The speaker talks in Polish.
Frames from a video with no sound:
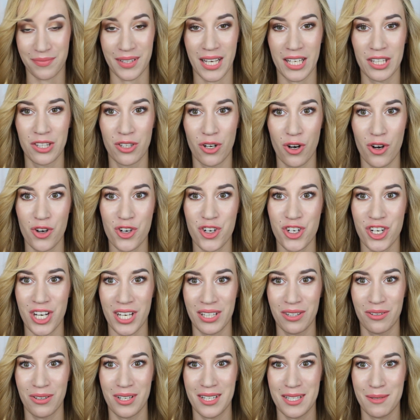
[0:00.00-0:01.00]

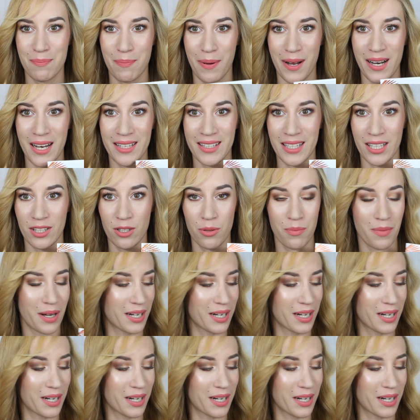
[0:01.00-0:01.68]
najdroższa to jest paleta do